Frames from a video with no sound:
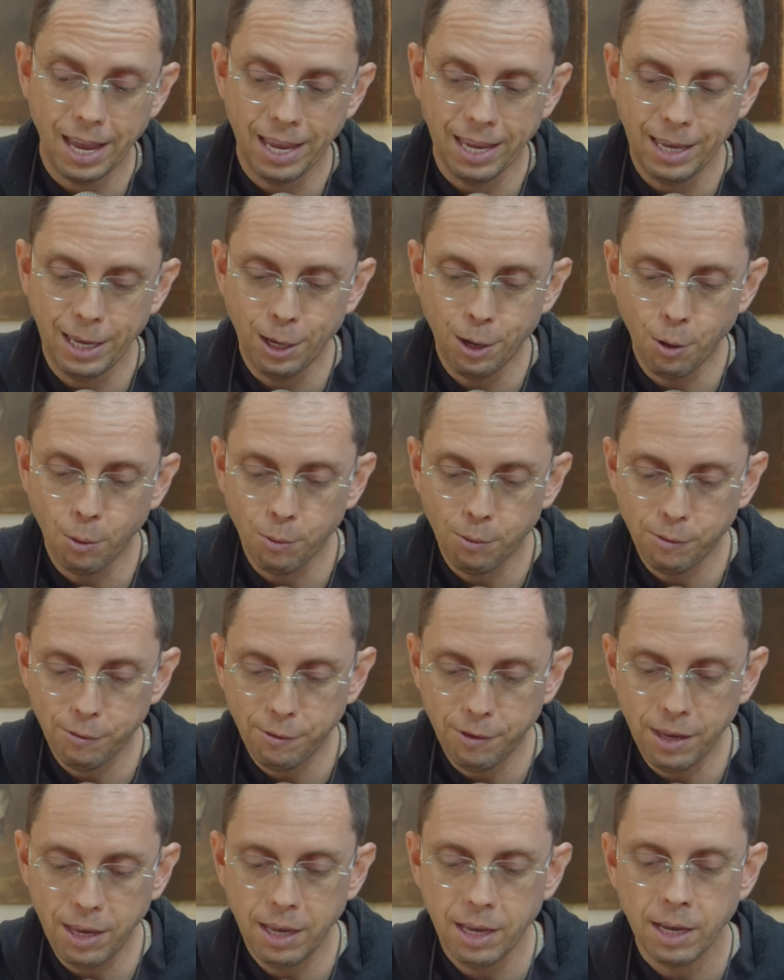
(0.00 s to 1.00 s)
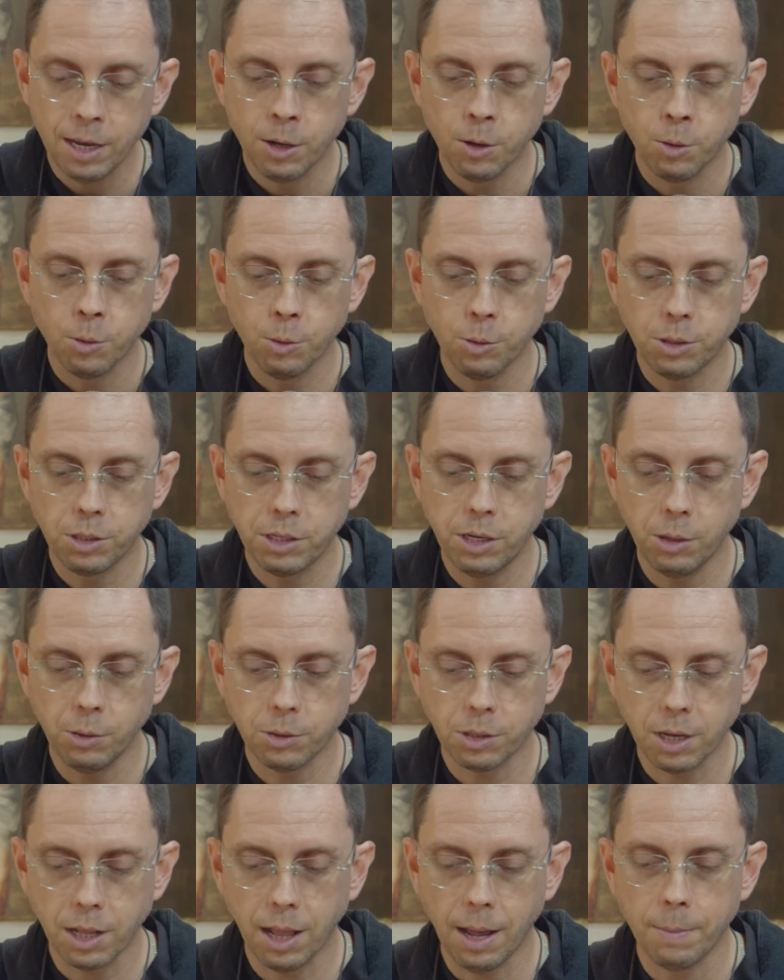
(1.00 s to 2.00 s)
e ouvi os
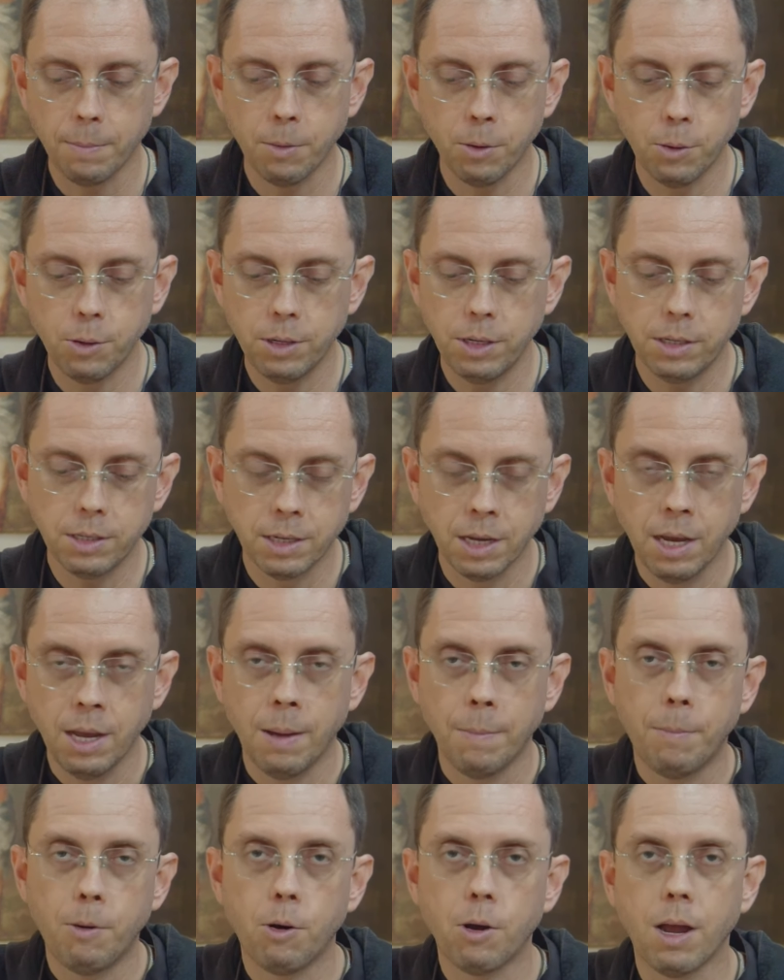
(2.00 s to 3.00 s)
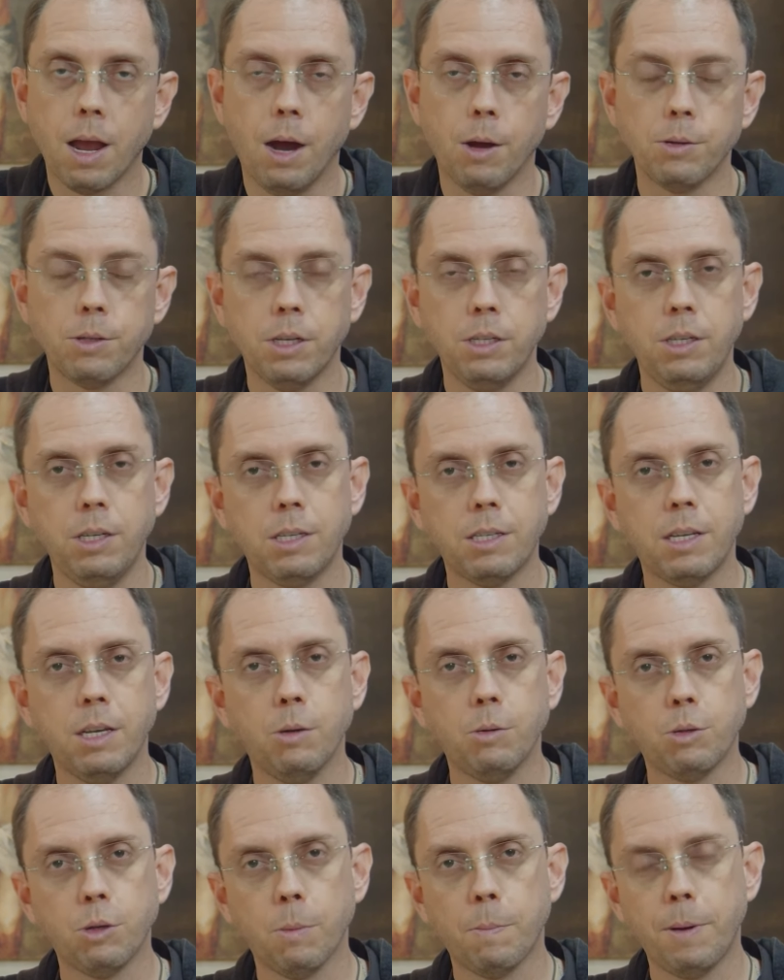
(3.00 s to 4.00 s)
seus clamores por causa de
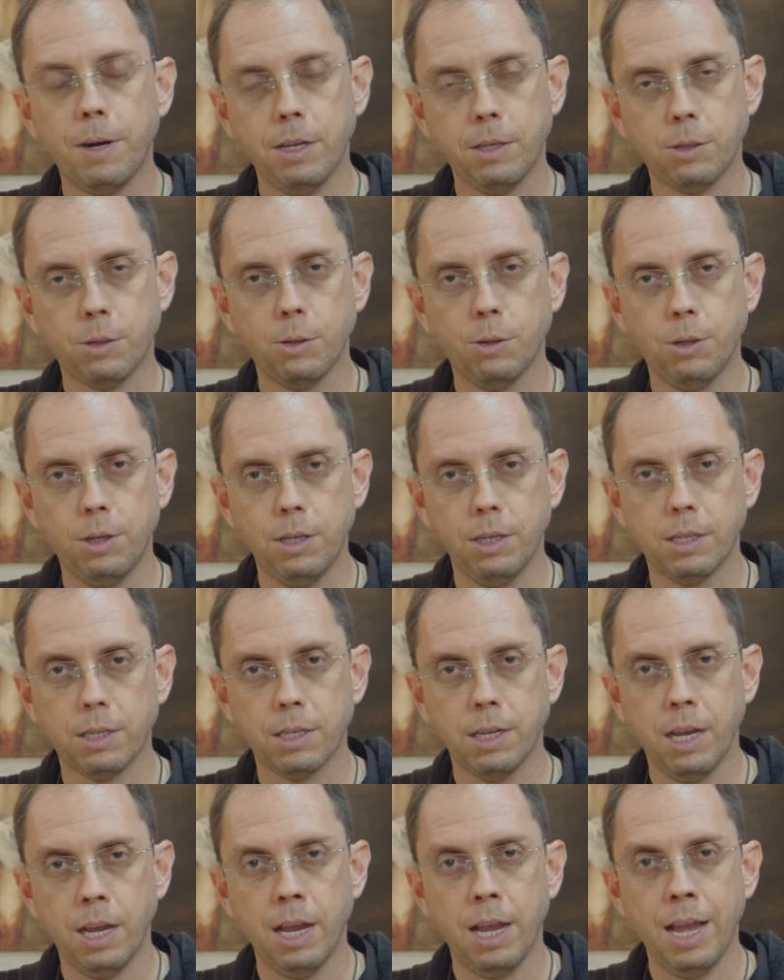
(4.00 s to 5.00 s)
seus opressores.